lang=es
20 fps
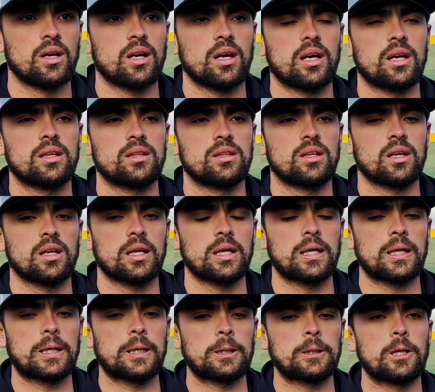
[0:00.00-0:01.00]

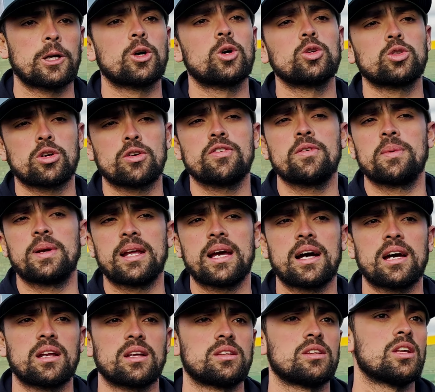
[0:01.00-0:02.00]
Este, tengo otros
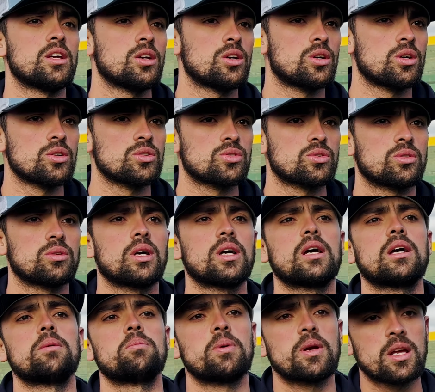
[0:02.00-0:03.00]
familiares, tíos,
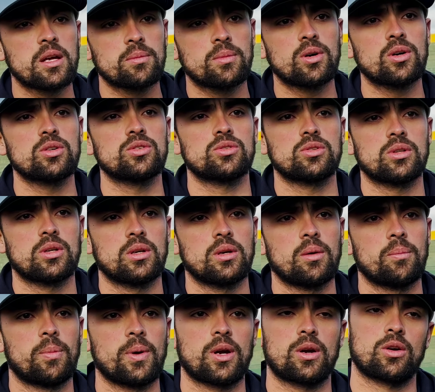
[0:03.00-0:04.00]
eh, primos,
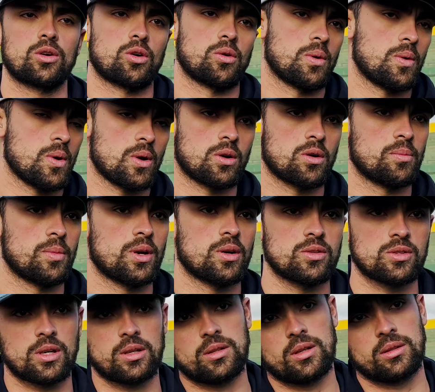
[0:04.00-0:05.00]
pero no viven conmigo, o
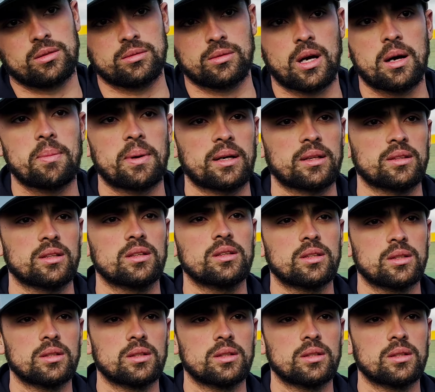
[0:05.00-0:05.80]
sea, están aparte.